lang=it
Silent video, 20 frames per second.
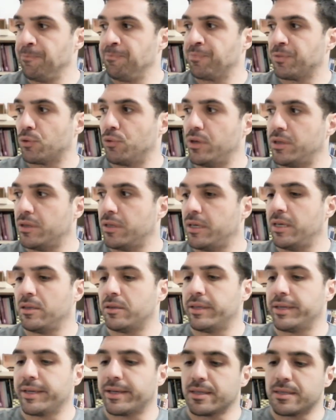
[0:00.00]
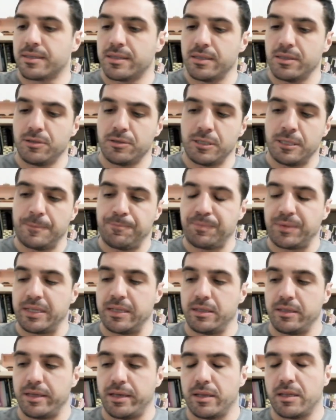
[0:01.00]
Quindi integrazione e
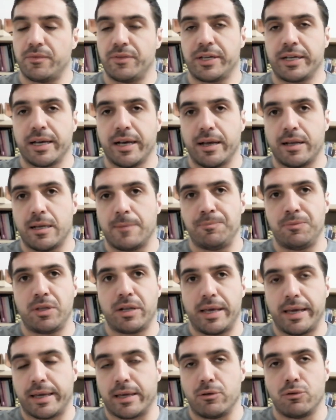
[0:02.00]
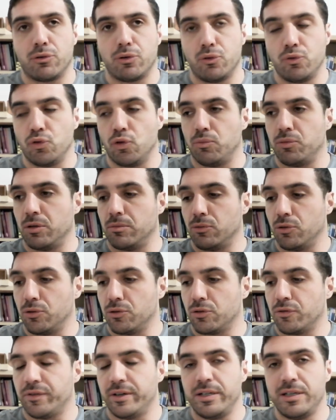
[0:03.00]
dieta vegana, direi che è un connubio
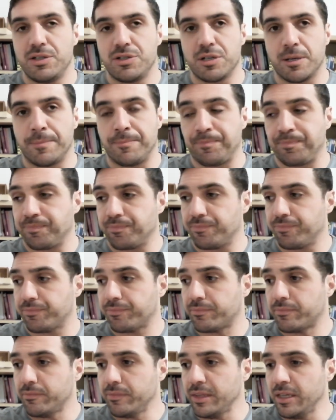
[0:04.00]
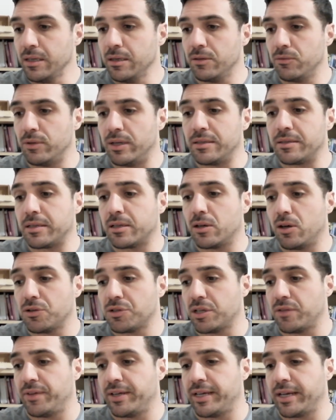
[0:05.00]
molto felice. Un'altra cosa,
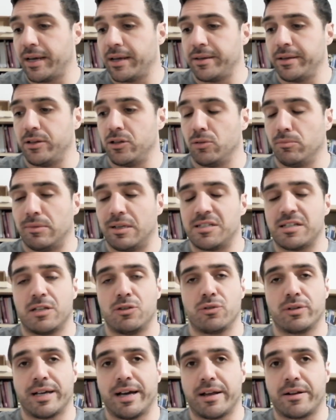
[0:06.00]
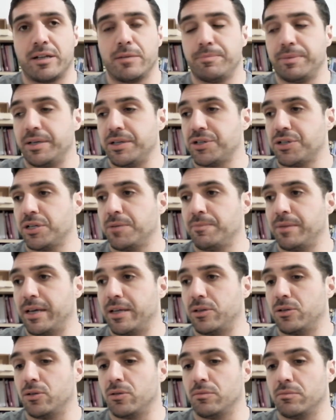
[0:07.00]
i vegani non mangiando carne e pesce
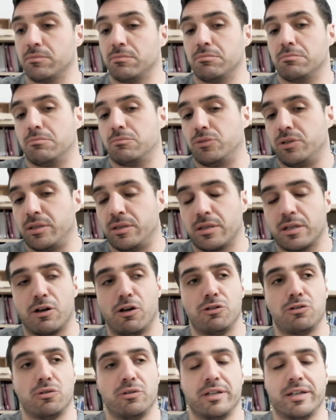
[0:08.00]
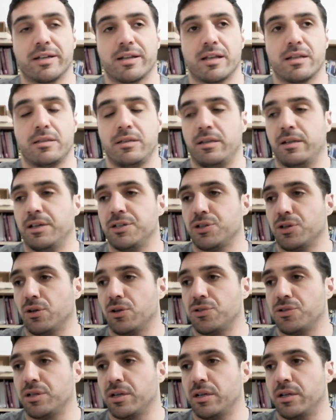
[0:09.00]
hanno un introito di creatina
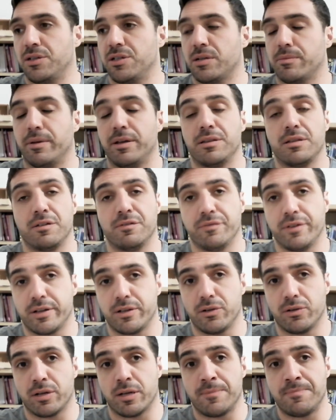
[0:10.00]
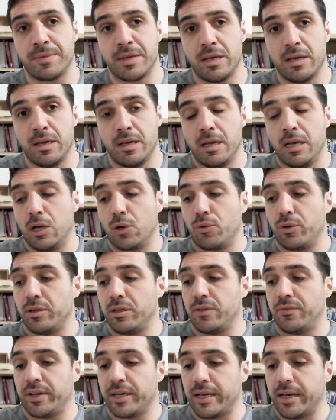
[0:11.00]
esogena leggermente inferiore. Quindi
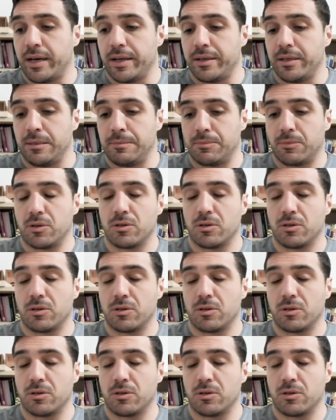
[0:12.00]
i vegani,